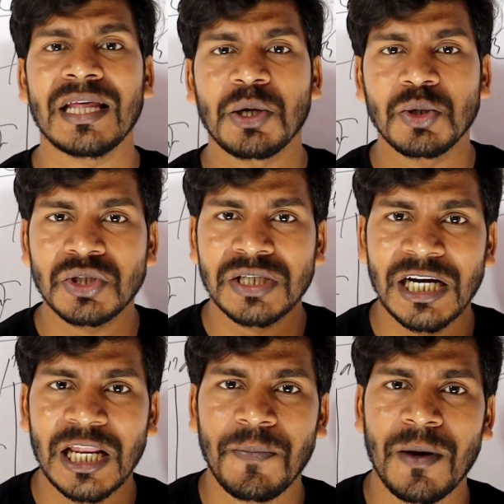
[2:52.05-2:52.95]
है देखो
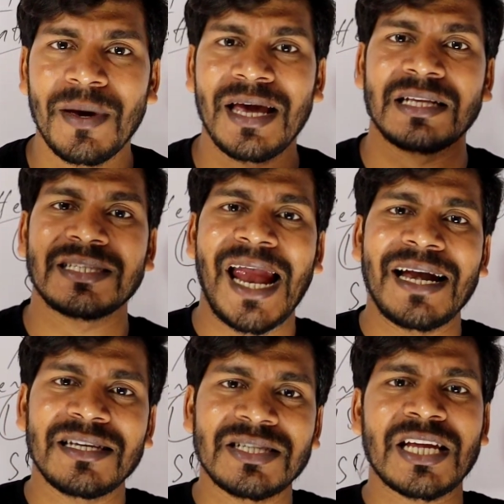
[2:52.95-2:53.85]
सीडीपी में
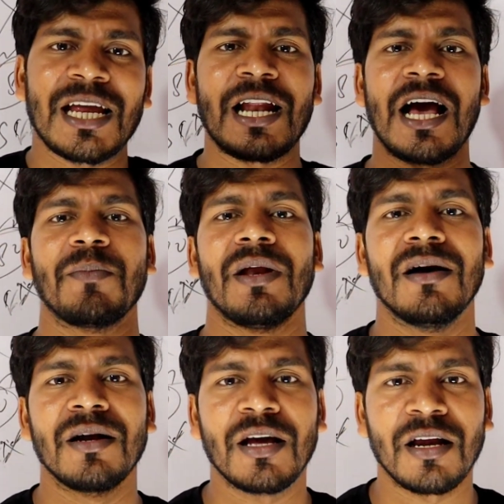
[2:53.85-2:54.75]
साइंटिस्ट के नाम ही
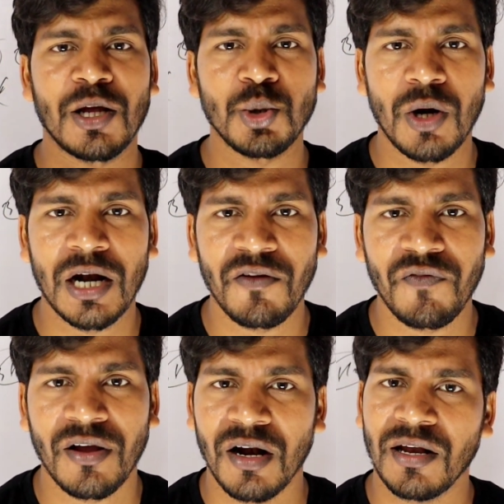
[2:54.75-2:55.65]
लर्न करना थोड़ा
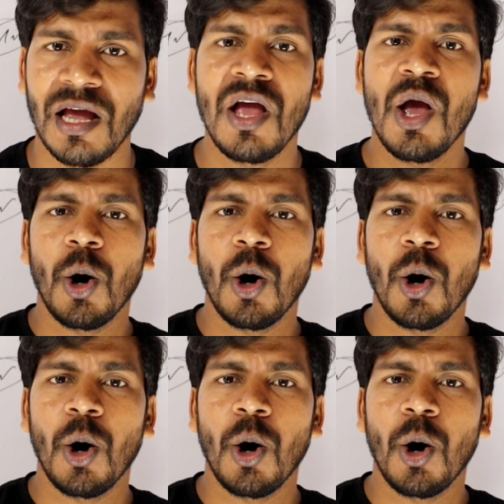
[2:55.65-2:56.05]
डिफिकल्ट है